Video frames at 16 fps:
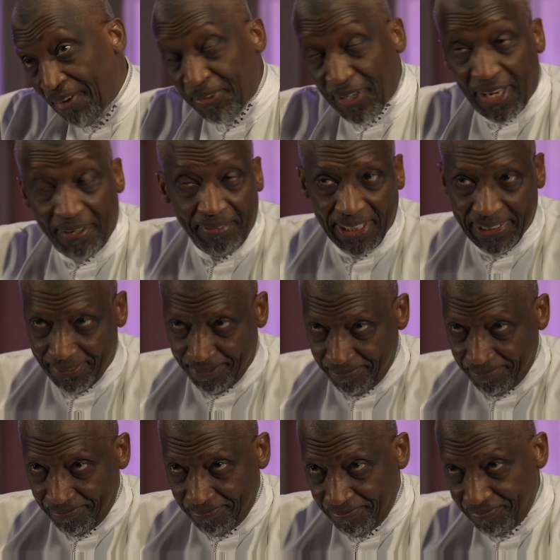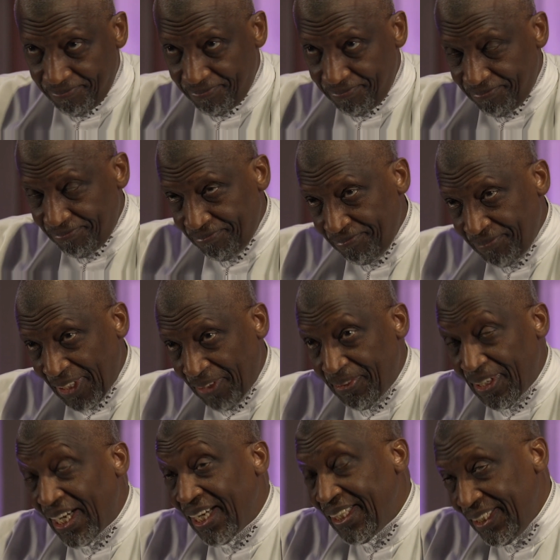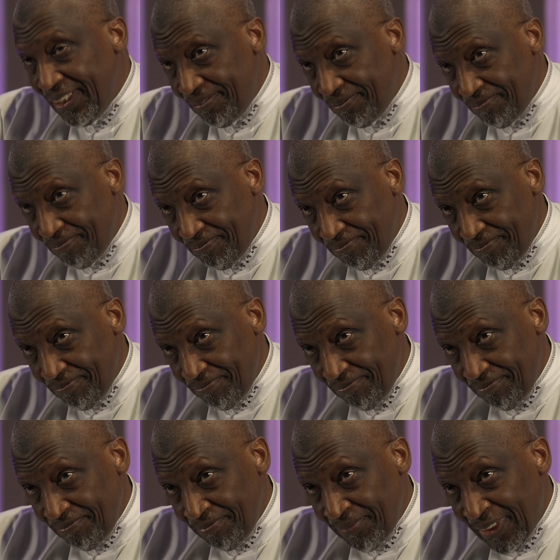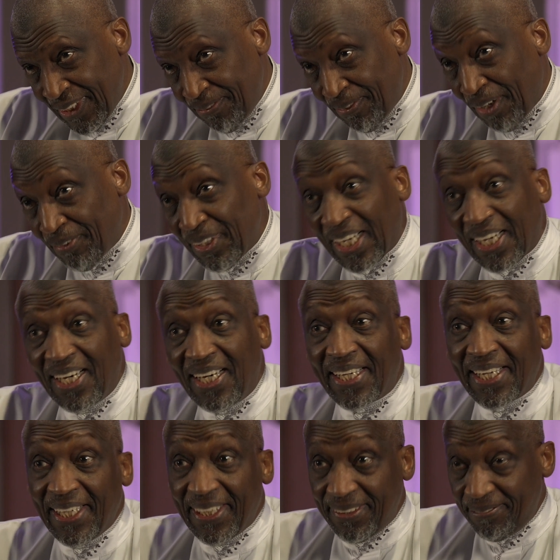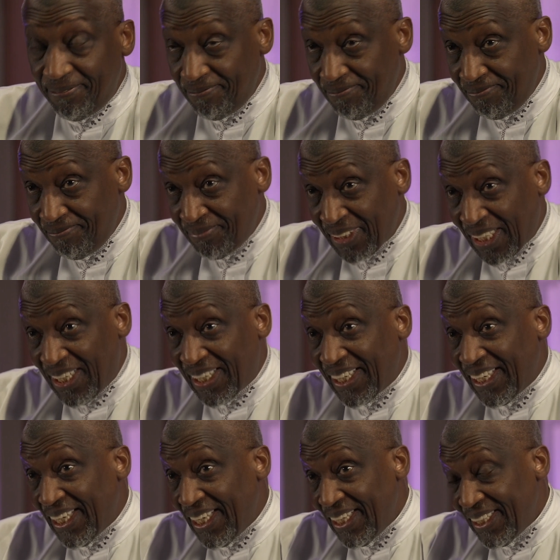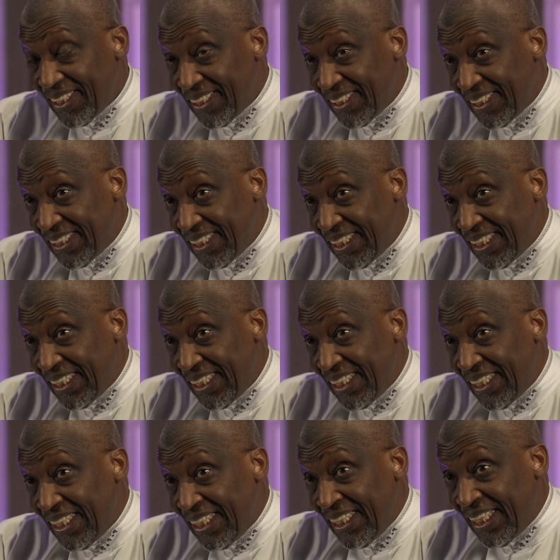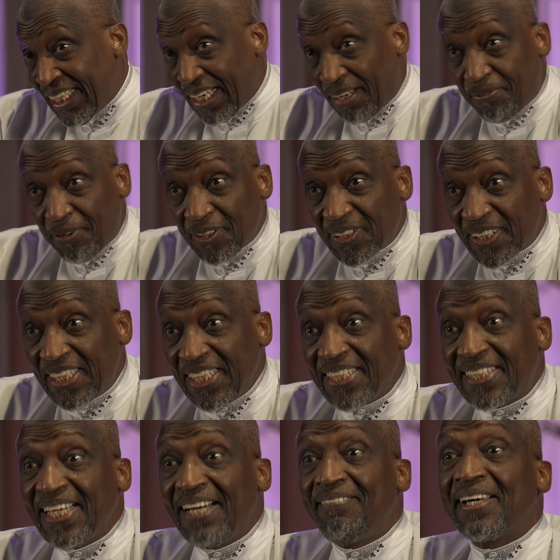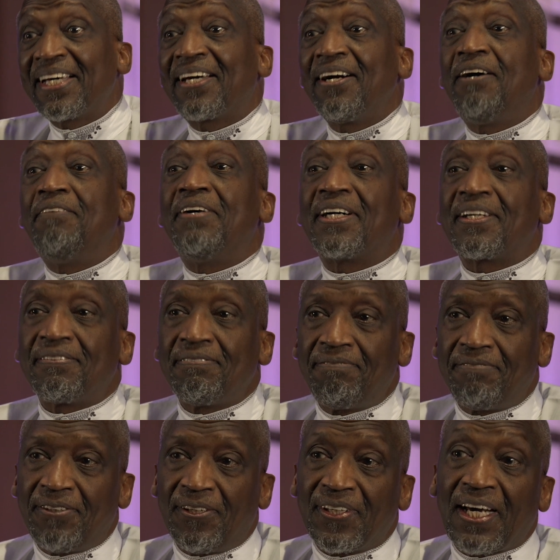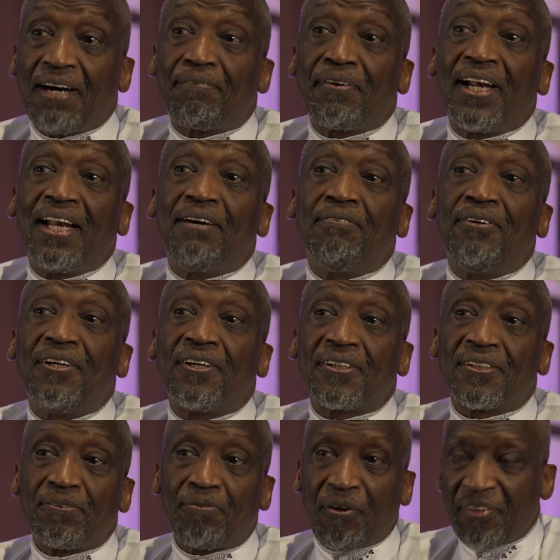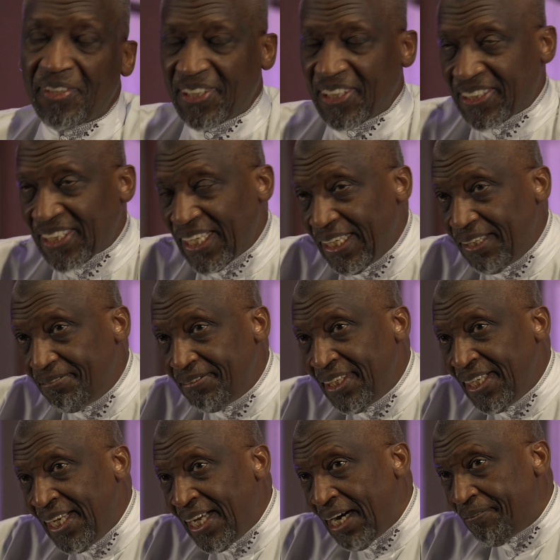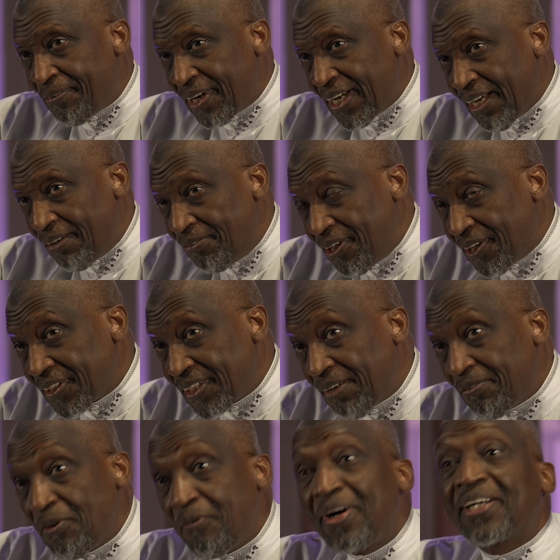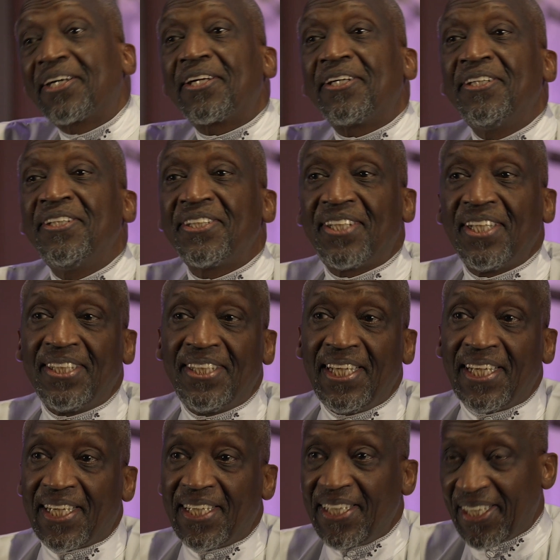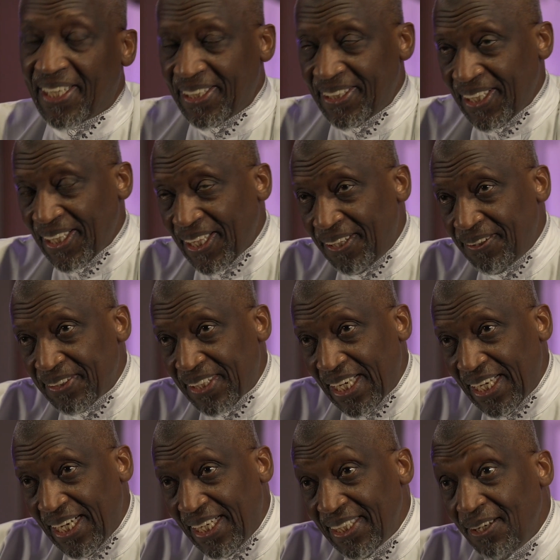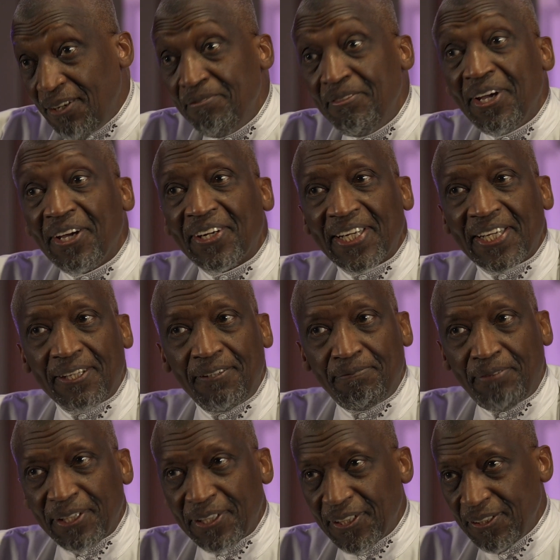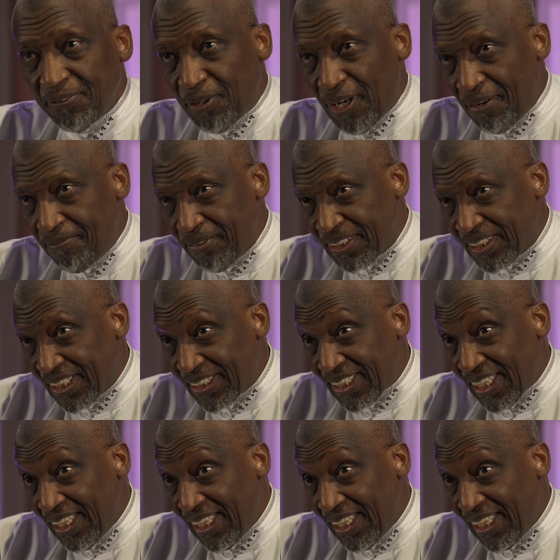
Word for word: Abdrahman, Ibn Ali, Ibn Abdel Qarih, Qarih rapporte qu'il était avec Omar. Donc après la mort du prophète sallam, après la mort d'Abu Bakr, Siddiq radiallahu ta'ala est le meilleur des compagnons du Mohammed